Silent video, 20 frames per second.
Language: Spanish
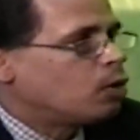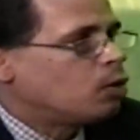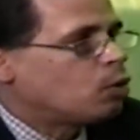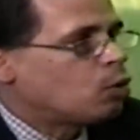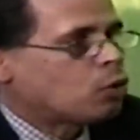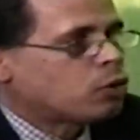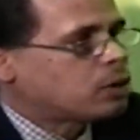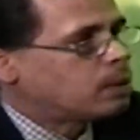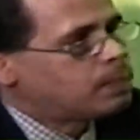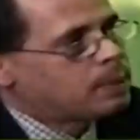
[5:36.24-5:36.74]

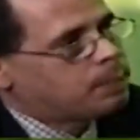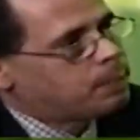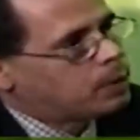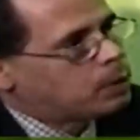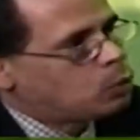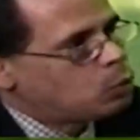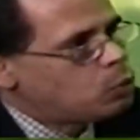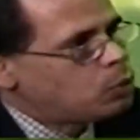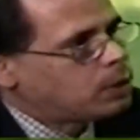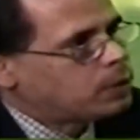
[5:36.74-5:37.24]
no se
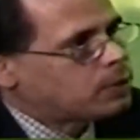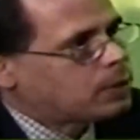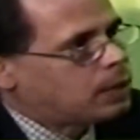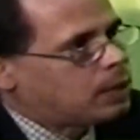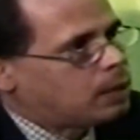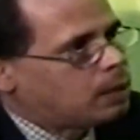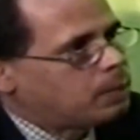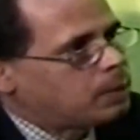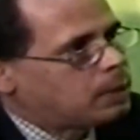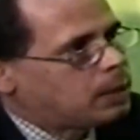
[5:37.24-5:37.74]
perpetúe, o sea,
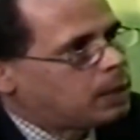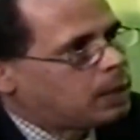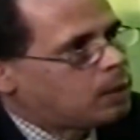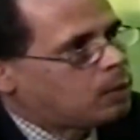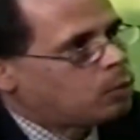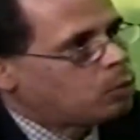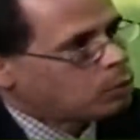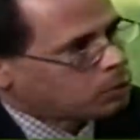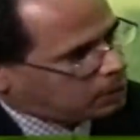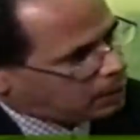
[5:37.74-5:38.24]
realmente es
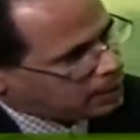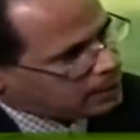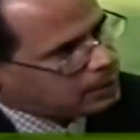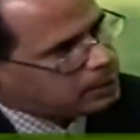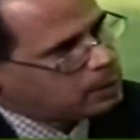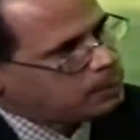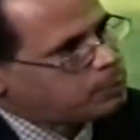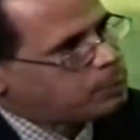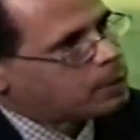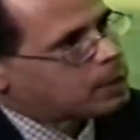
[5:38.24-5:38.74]
cortar
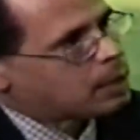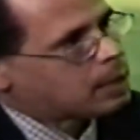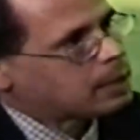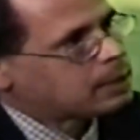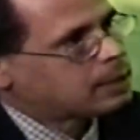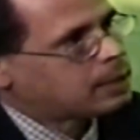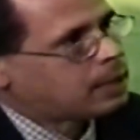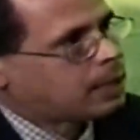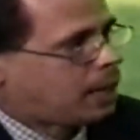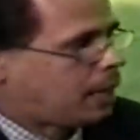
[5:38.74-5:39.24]
ese tipo de
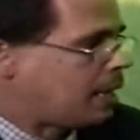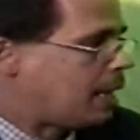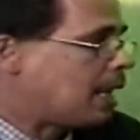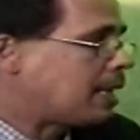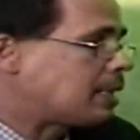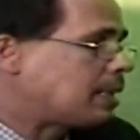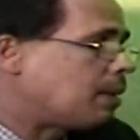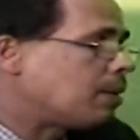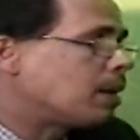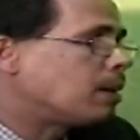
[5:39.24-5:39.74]
razas que
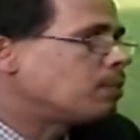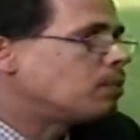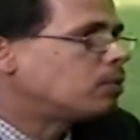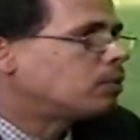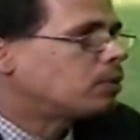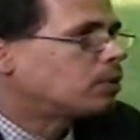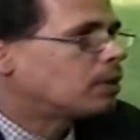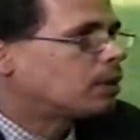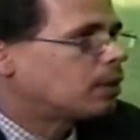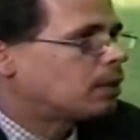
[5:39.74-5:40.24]
ya
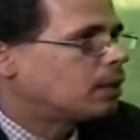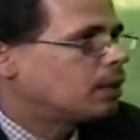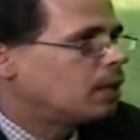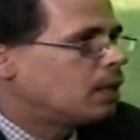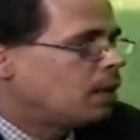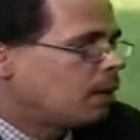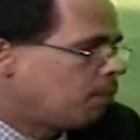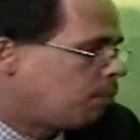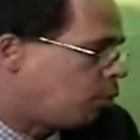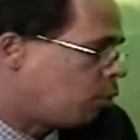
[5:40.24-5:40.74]
sabemos
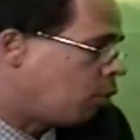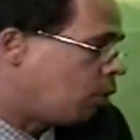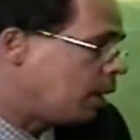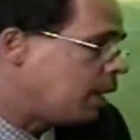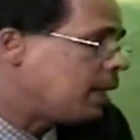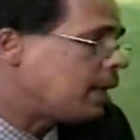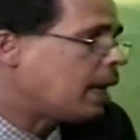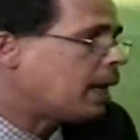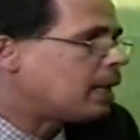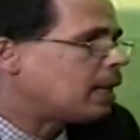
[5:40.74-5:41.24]
por
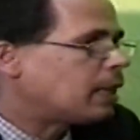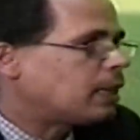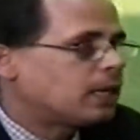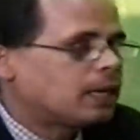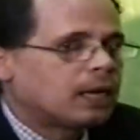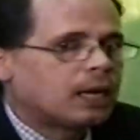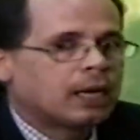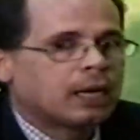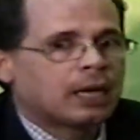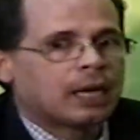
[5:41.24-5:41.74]
línea
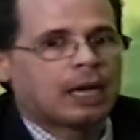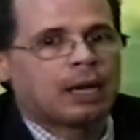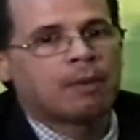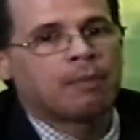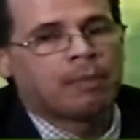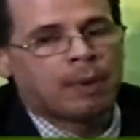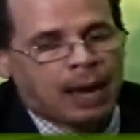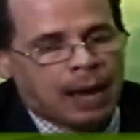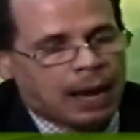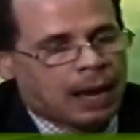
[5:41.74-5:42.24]
genética
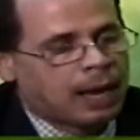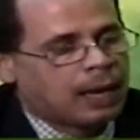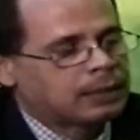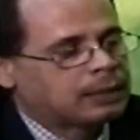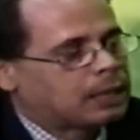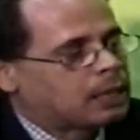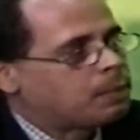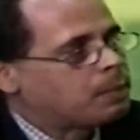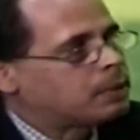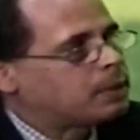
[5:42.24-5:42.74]
que van
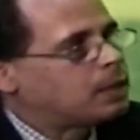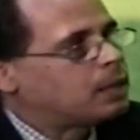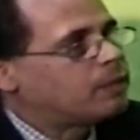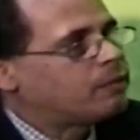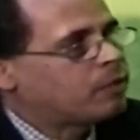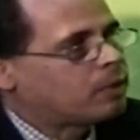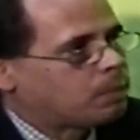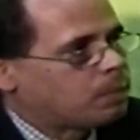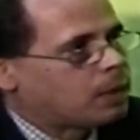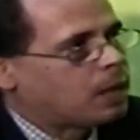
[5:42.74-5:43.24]
a transmitir la
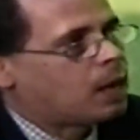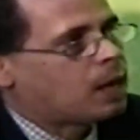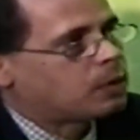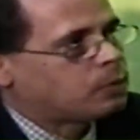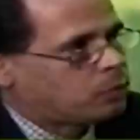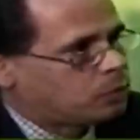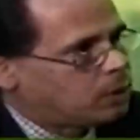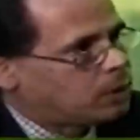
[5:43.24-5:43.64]
enfermedad a